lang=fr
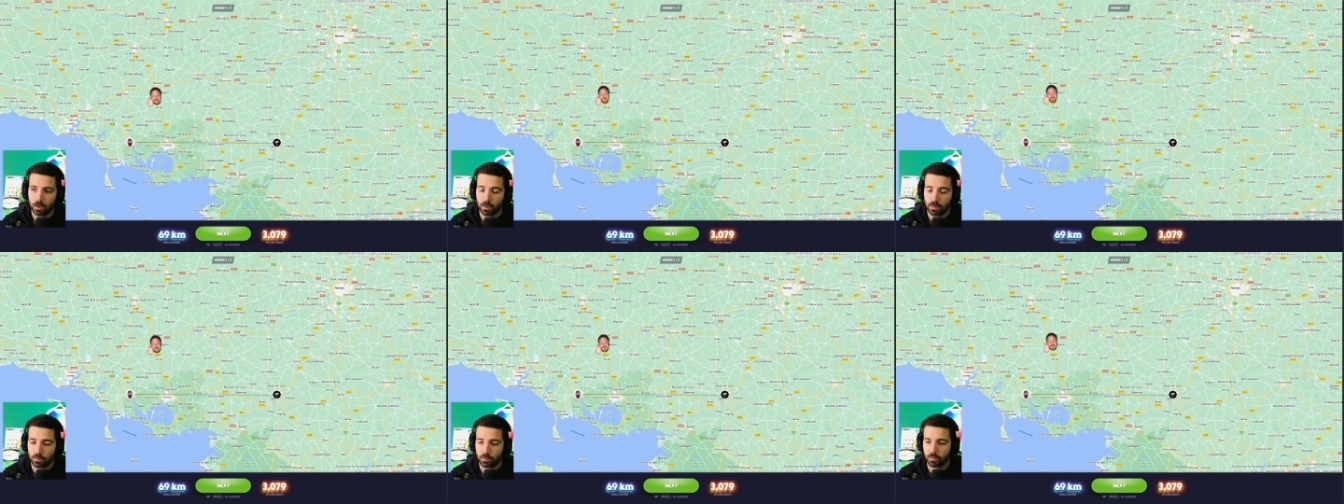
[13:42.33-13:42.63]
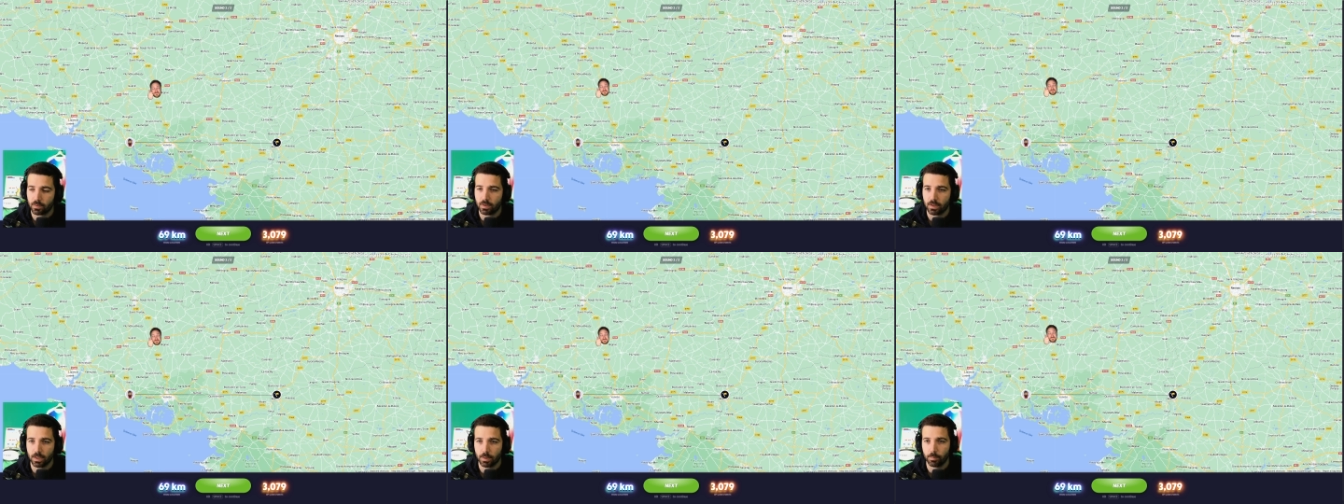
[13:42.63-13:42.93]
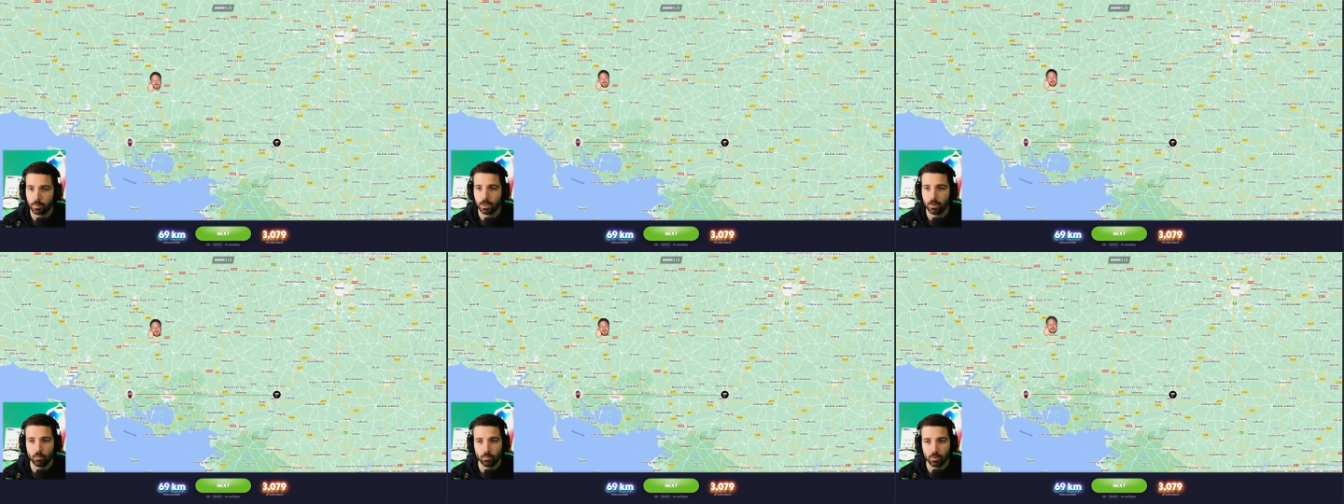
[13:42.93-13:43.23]
Est-ce que c'est
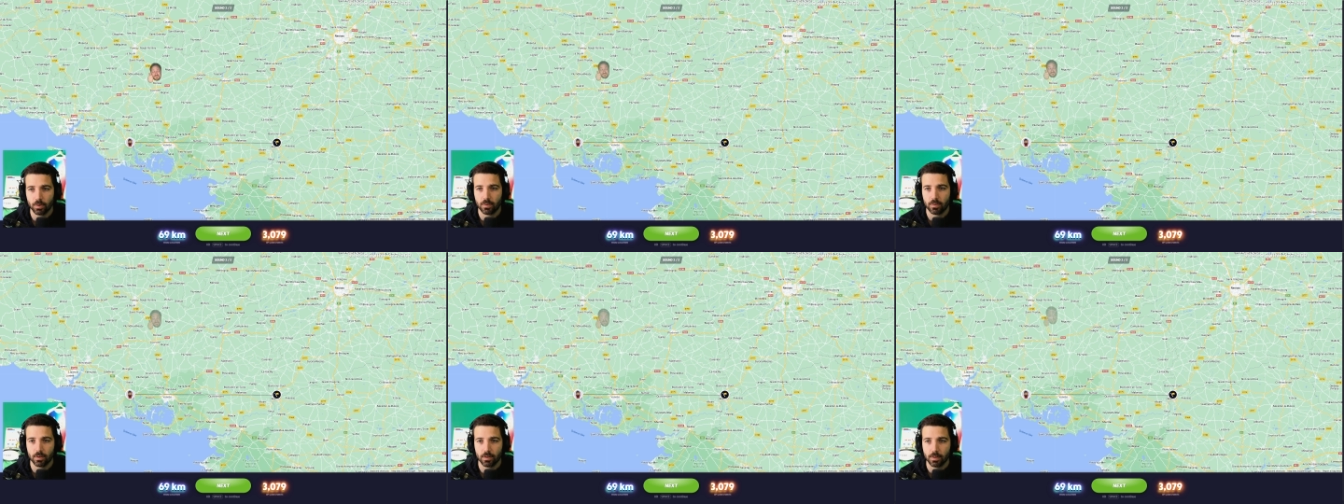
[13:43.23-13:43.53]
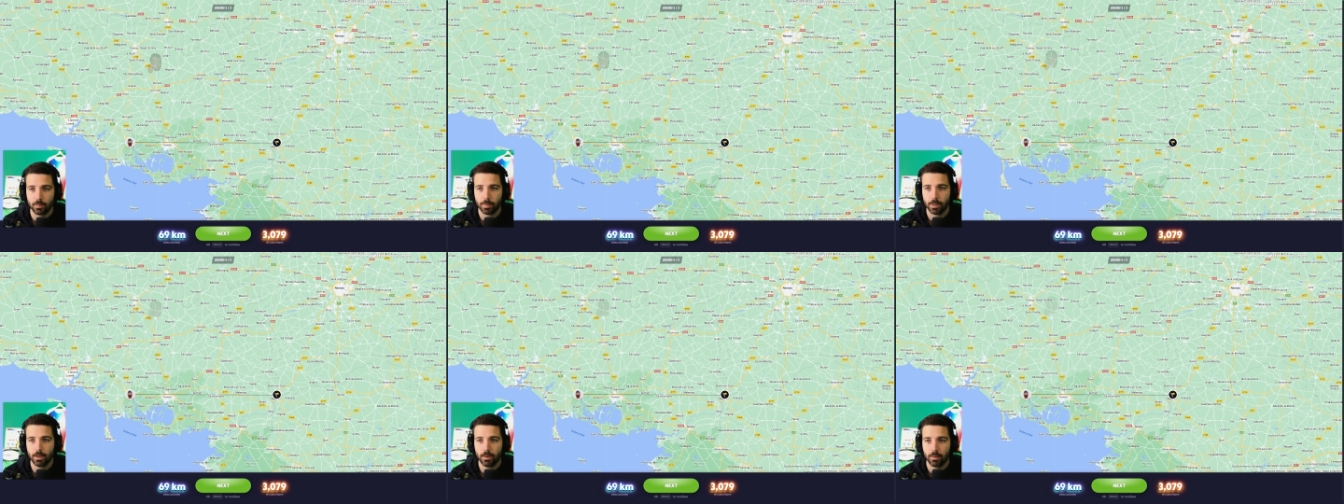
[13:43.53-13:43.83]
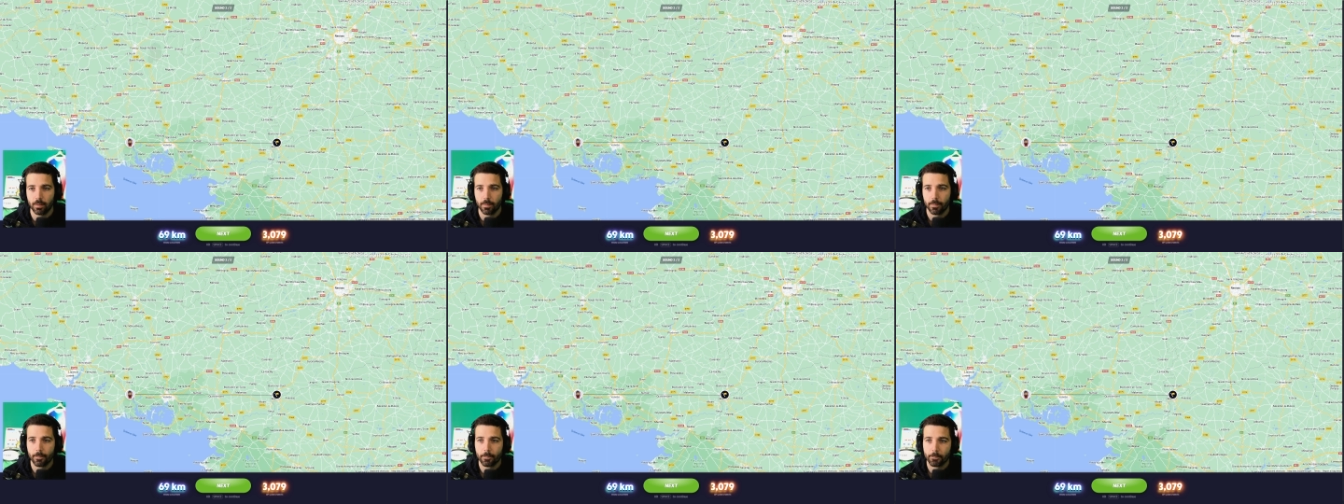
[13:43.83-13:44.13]
débile Oui, c'est débile.
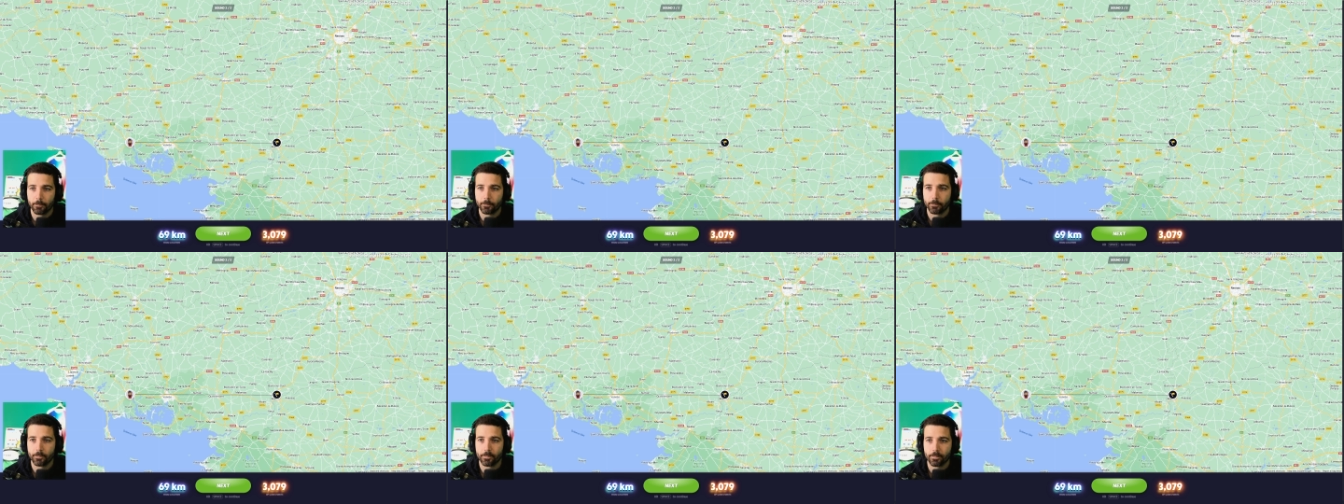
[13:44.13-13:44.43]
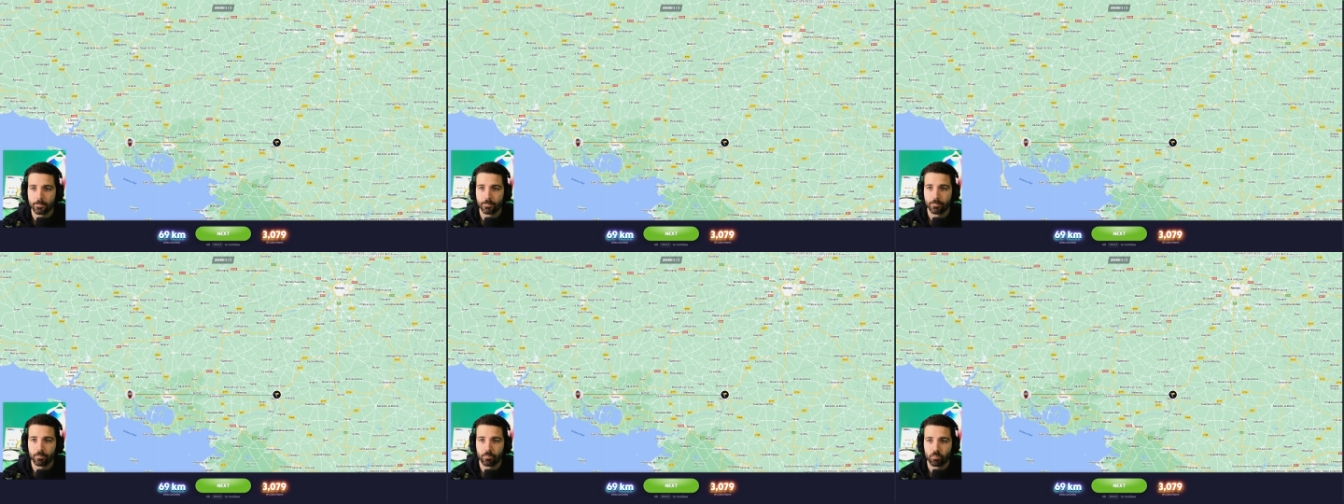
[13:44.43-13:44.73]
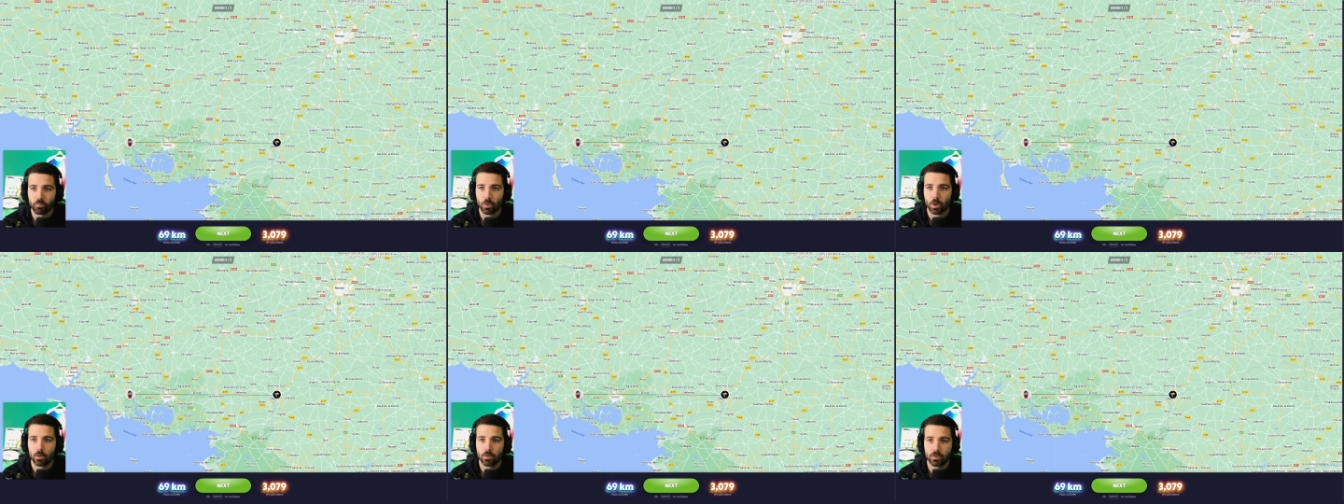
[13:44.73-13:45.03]

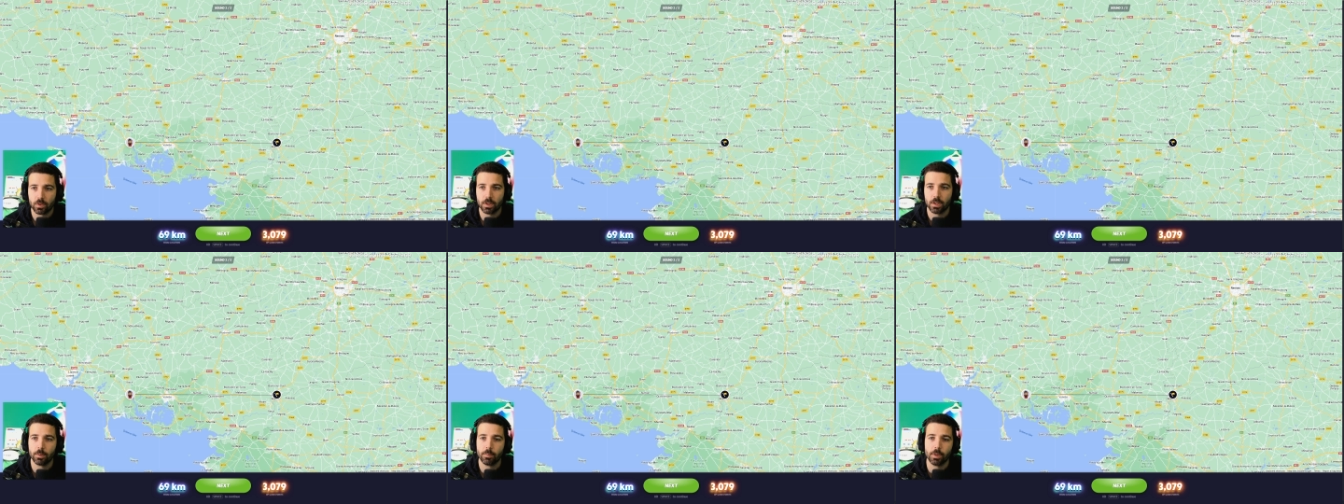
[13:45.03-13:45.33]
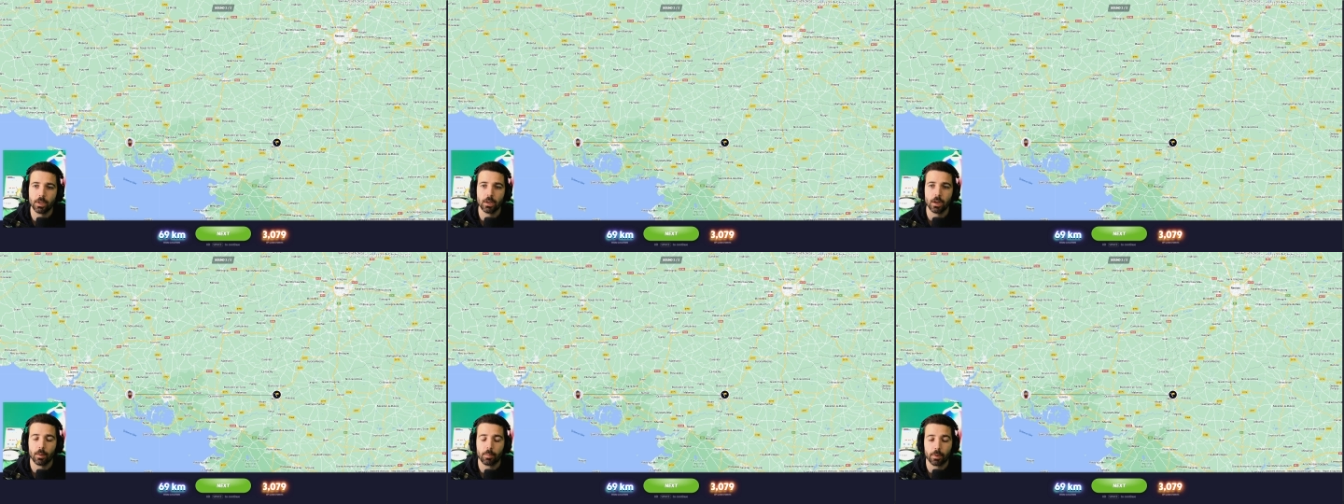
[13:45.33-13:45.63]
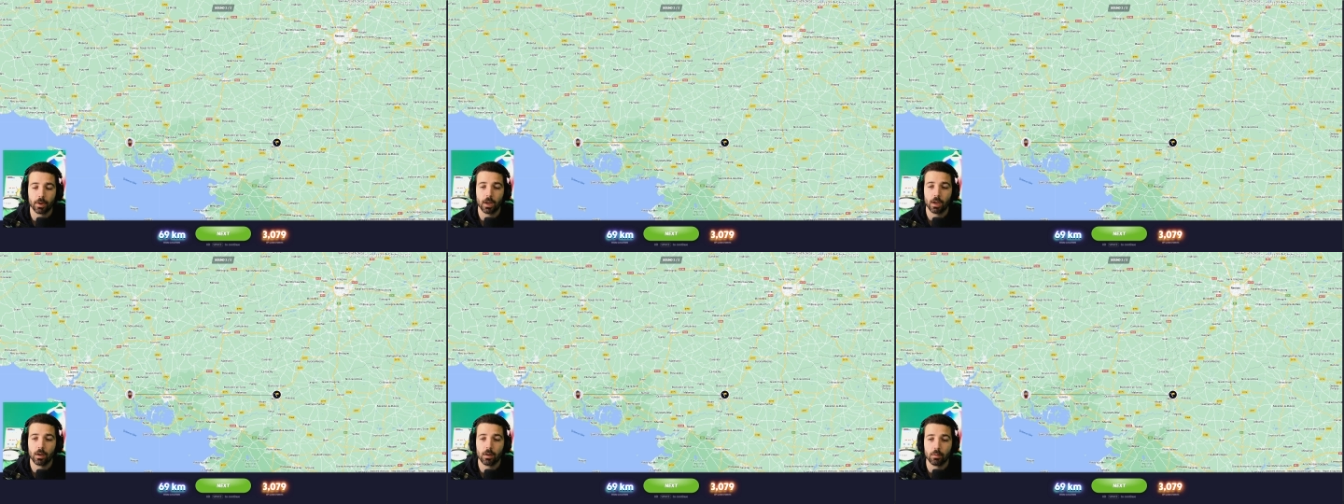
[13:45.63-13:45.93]
C'est débile. Après,
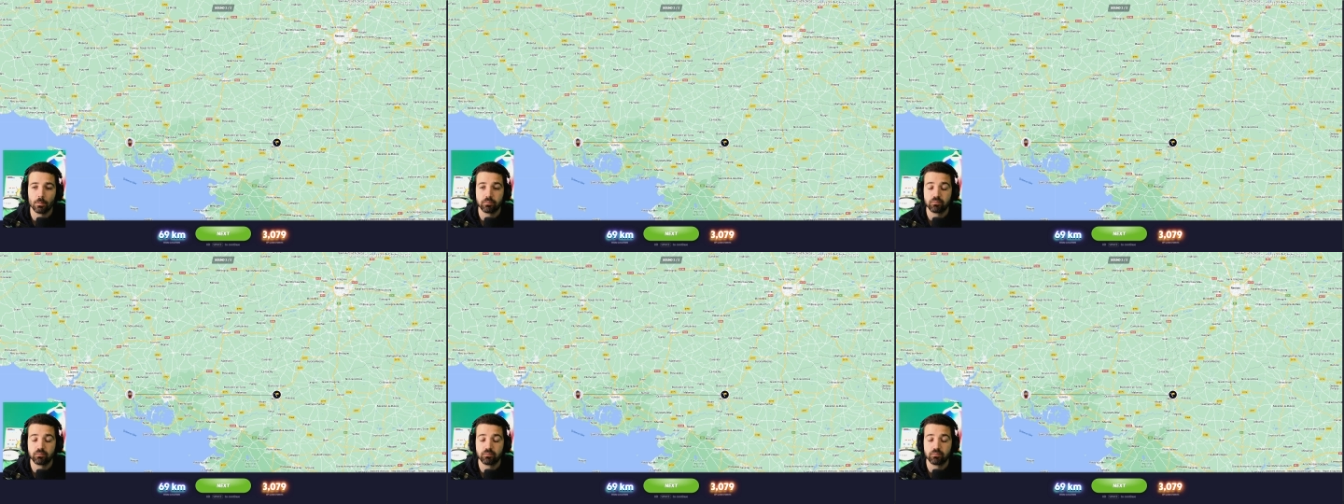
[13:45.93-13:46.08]
euh,